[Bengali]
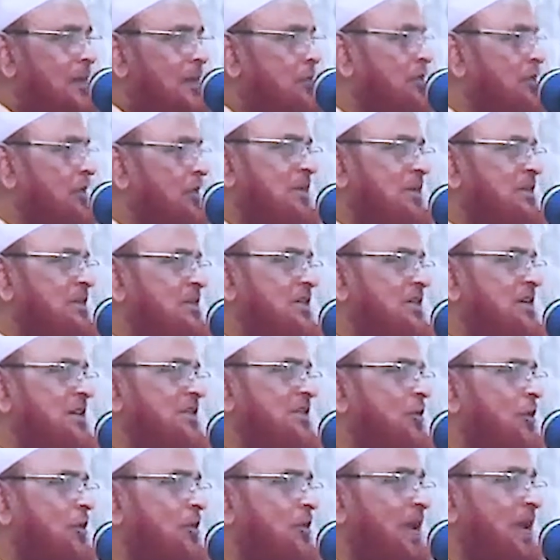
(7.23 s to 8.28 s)
কিয়ামতের দিন
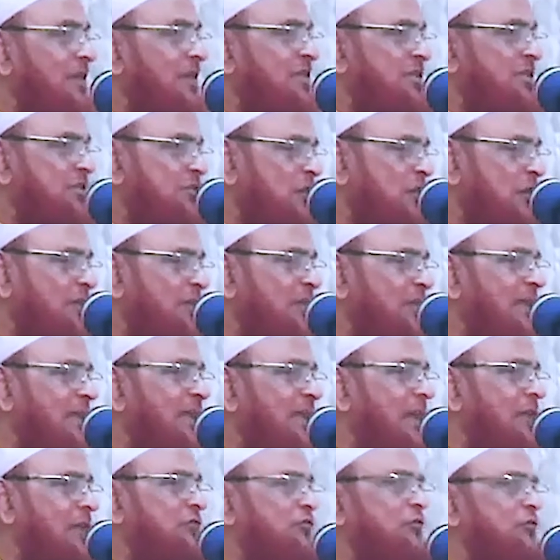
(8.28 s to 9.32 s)
জিজ্ঞাসা করবেন হাদিস শরীফে
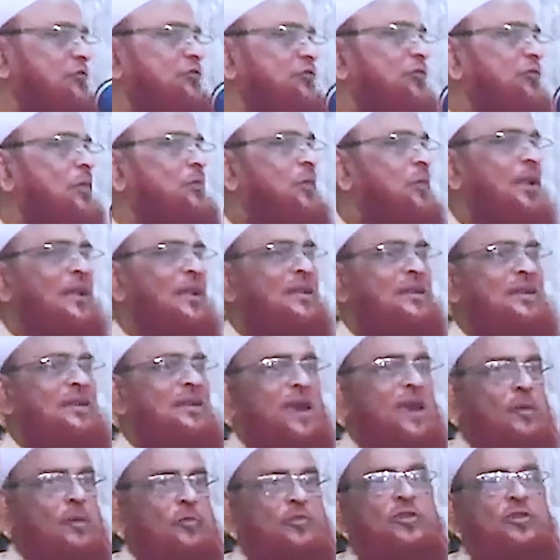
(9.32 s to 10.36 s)
আল্লাহ রসুল সালাম বলেন
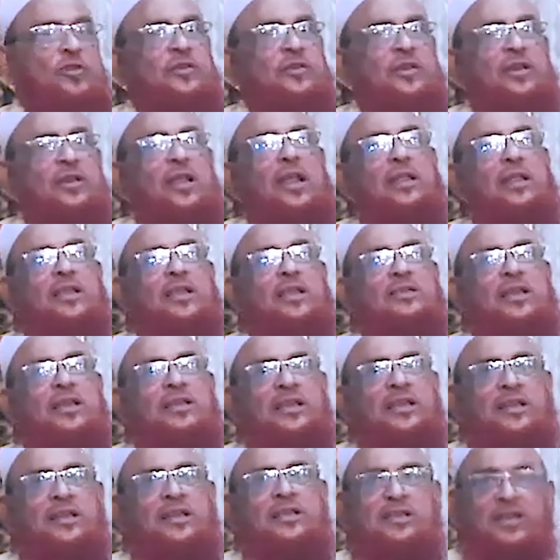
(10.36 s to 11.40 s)
কিয়ামতের দিন আল্লাহ
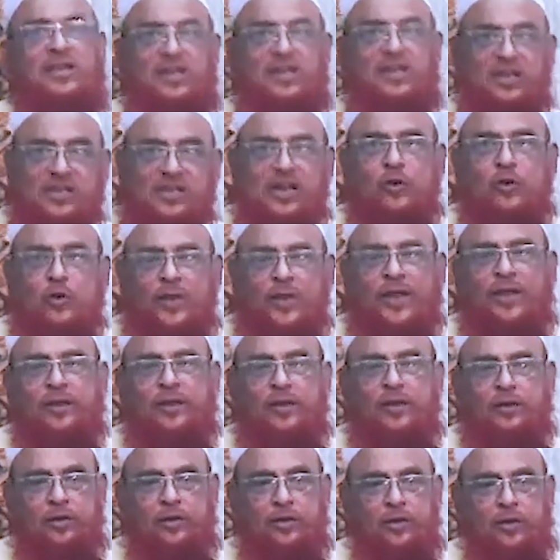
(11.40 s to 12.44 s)
যাদেরকে জিজ্ঞাসা করবেন
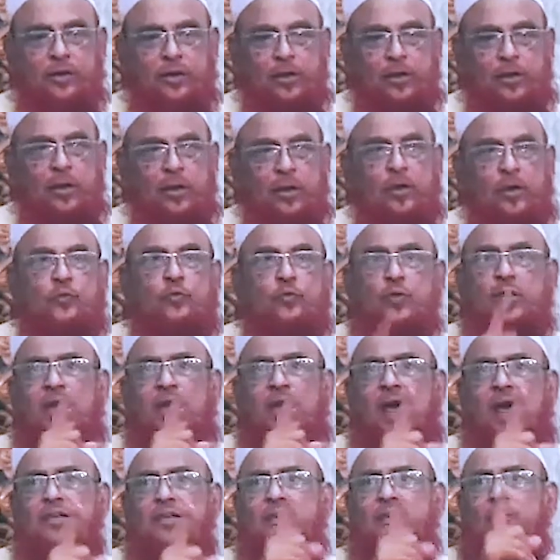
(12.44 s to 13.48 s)

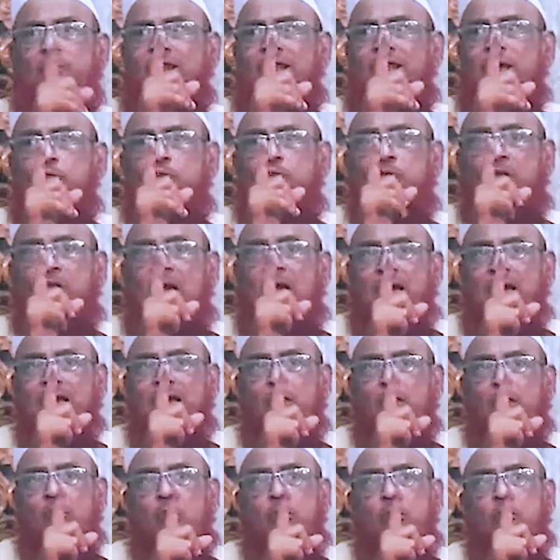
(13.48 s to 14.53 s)
দুনিয়ার জীবনে গুণা
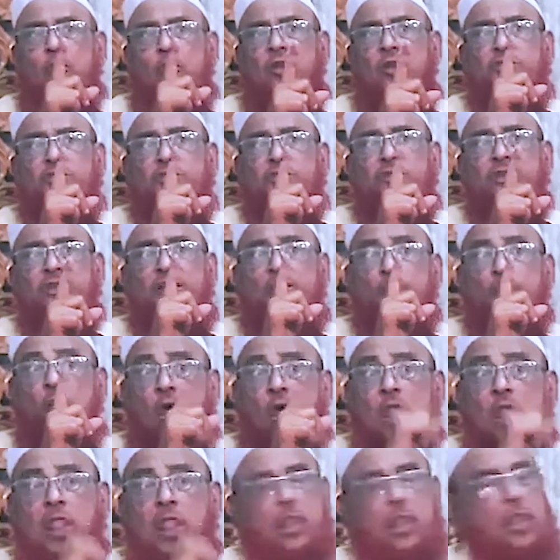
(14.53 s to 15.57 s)
কেন করেছিলি
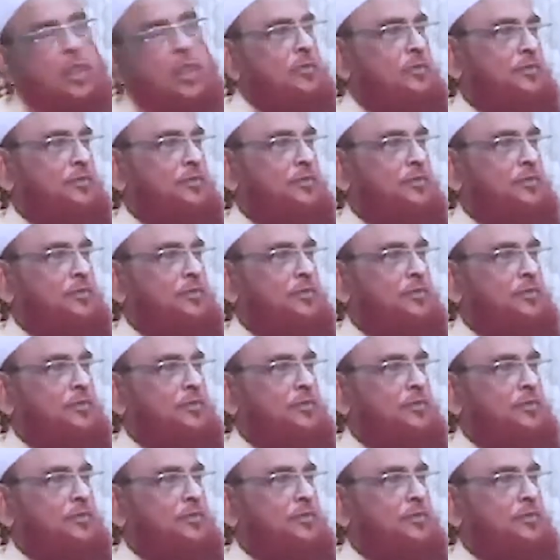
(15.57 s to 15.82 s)
বল